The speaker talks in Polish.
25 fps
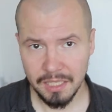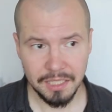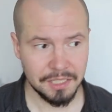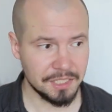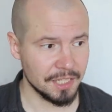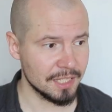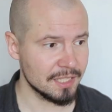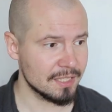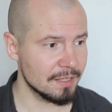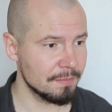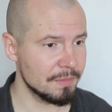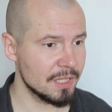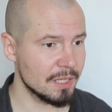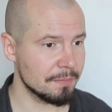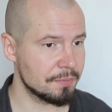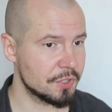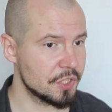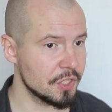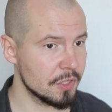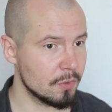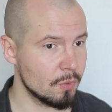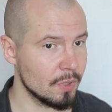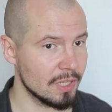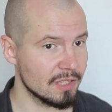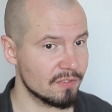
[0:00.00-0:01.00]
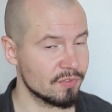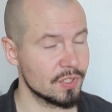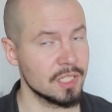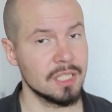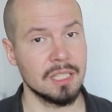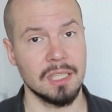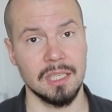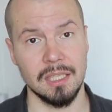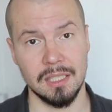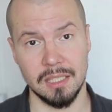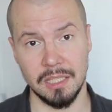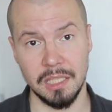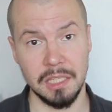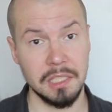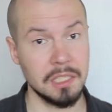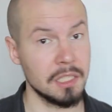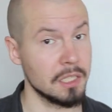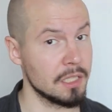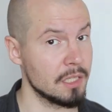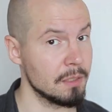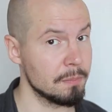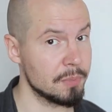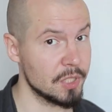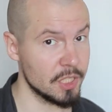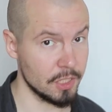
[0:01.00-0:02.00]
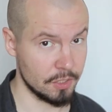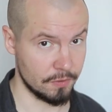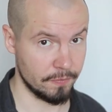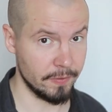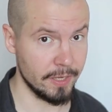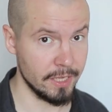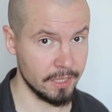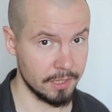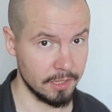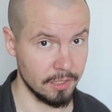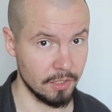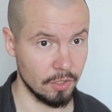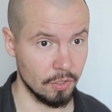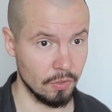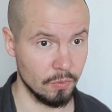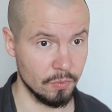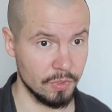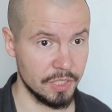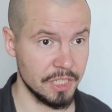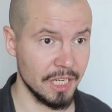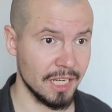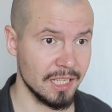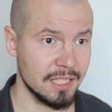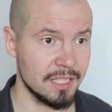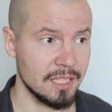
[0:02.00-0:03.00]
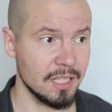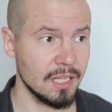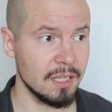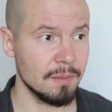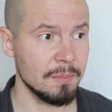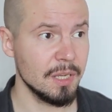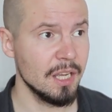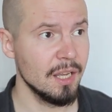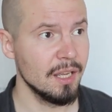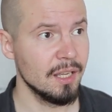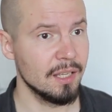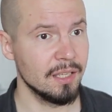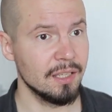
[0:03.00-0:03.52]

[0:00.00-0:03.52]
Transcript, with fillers: Czasem na przykład wszystkie zdjęcia się prześwietlą, czasem e,